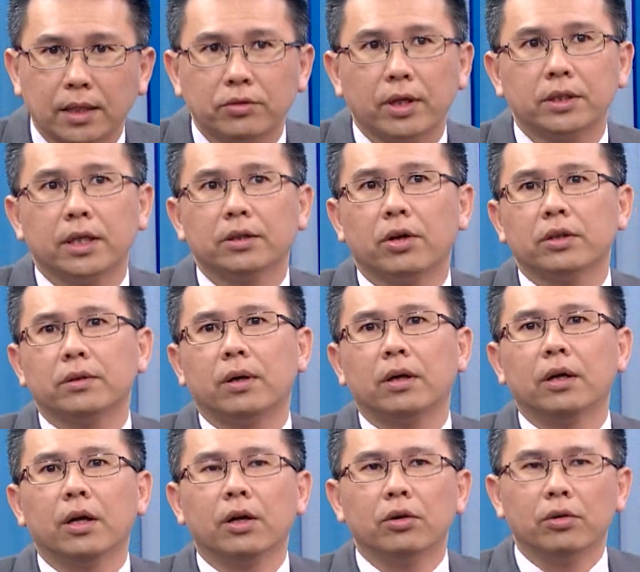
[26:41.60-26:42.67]
想赚钱投资
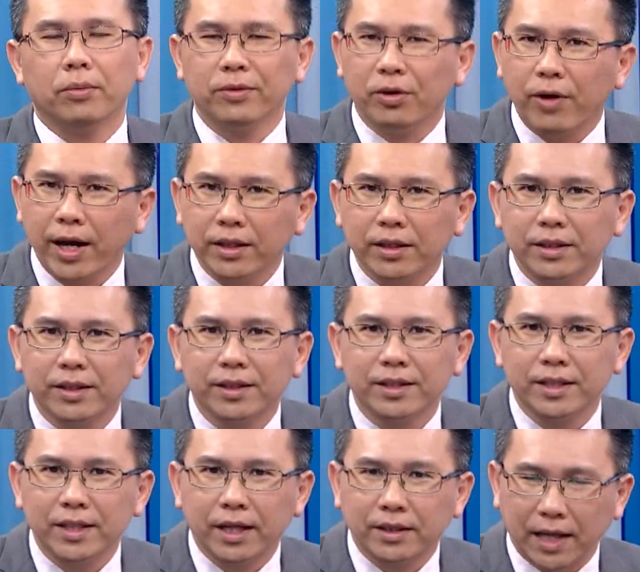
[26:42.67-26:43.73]
哦，我们都欢迎你。
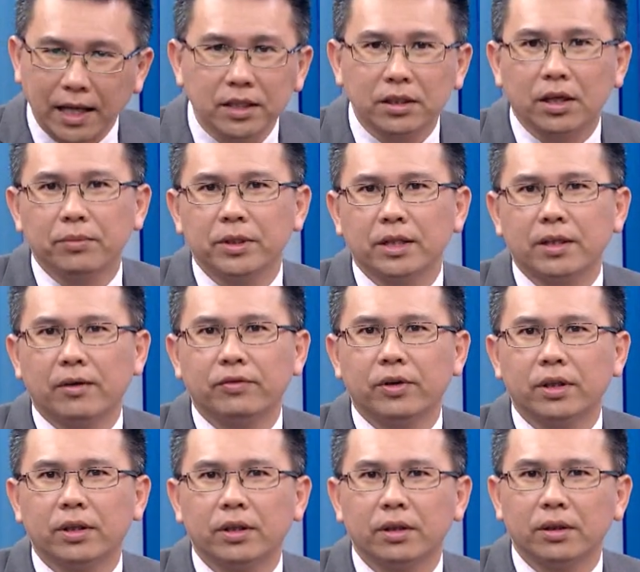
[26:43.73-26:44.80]
现在赶紧跟我们线上
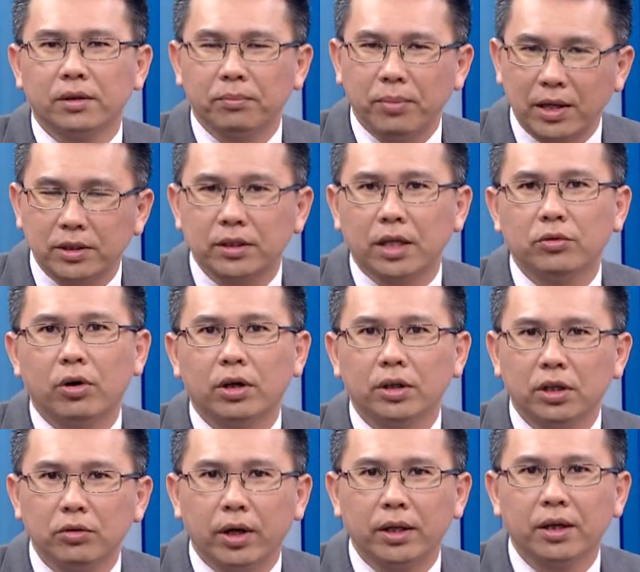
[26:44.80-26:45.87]
恩。保持联度，
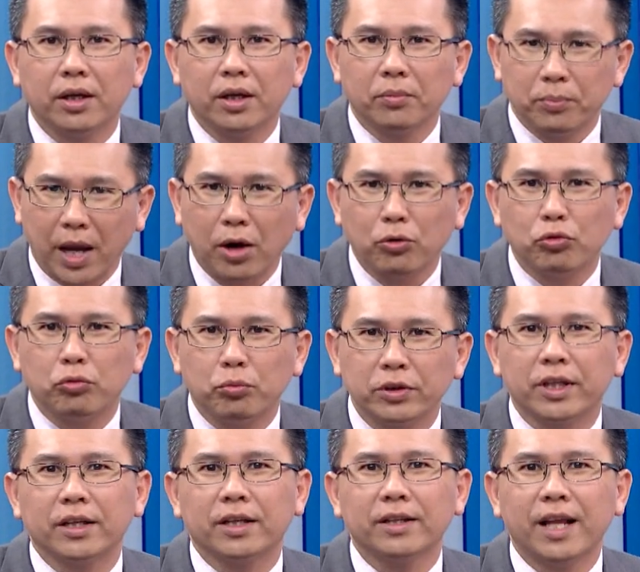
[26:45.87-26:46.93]
因为标股不
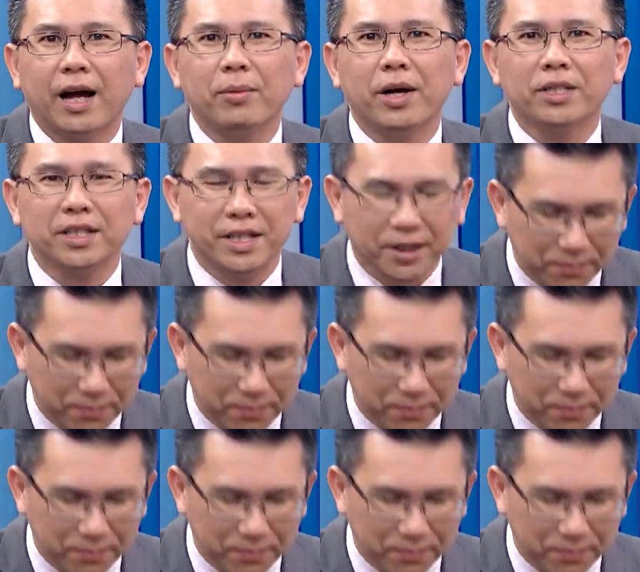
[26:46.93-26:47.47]
等人，好不好？谢